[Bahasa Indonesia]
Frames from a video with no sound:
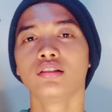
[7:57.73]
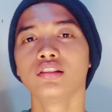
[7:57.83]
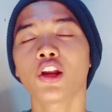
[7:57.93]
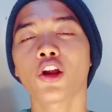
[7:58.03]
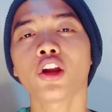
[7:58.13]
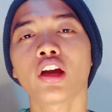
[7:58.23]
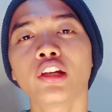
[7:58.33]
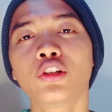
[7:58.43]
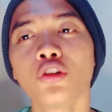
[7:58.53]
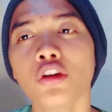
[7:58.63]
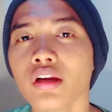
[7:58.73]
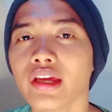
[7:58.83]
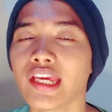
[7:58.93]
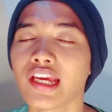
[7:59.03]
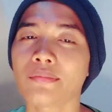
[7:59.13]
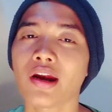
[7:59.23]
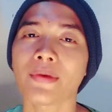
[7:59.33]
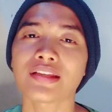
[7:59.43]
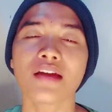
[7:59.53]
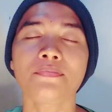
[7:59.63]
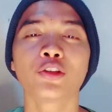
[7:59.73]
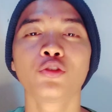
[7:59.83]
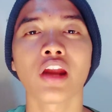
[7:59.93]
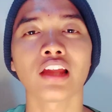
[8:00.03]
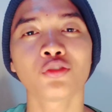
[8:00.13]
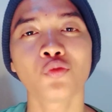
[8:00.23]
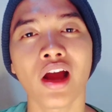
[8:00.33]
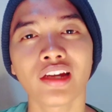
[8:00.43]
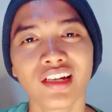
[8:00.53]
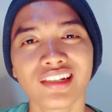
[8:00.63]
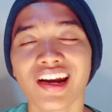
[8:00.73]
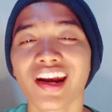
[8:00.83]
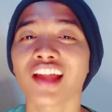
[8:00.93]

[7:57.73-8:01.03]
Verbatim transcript: Nyi Roro Kidul ingin melepaskan baju Ratu Adil dan